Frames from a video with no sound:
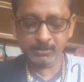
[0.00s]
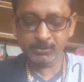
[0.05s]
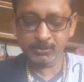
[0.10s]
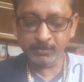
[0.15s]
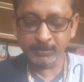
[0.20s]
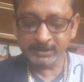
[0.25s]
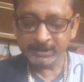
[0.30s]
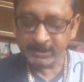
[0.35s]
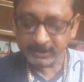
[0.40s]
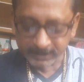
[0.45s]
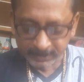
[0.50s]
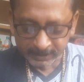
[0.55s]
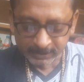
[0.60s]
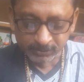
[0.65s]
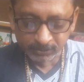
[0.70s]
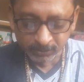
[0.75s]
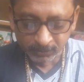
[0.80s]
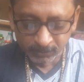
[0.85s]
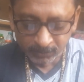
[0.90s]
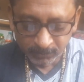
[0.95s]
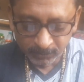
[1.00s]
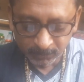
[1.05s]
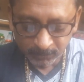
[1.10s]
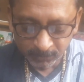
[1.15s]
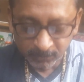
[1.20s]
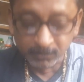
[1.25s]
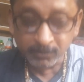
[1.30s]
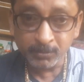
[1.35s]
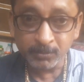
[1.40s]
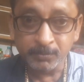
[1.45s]
তোমার সাথে কিছু
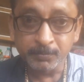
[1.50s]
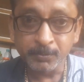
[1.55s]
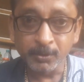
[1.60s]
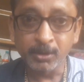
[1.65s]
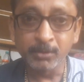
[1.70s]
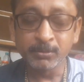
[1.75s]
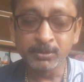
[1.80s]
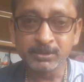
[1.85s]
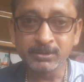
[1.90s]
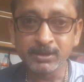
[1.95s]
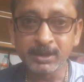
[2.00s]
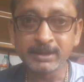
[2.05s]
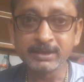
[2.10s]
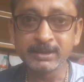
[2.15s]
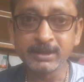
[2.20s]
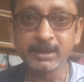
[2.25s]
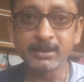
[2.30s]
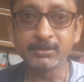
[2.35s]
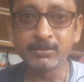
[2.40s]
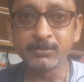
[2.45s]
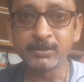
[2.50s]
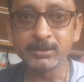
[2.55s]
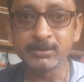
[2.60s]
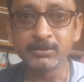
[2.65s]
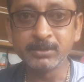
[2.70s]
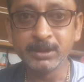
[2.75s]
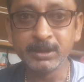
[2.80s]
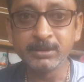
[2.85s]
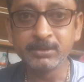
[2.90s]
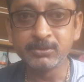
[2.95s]
পরামর্শ আছে আর তোমার
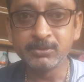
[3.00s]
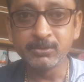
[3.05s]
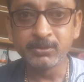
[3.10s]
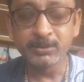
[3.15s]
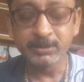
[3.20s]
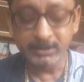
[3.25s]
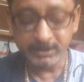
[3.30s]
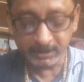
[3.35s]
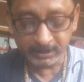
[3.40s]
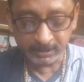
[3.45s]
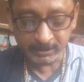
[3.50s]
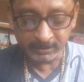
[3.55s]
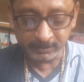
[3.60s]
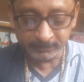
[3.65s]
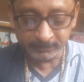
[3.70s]
তো ঈদ চলছে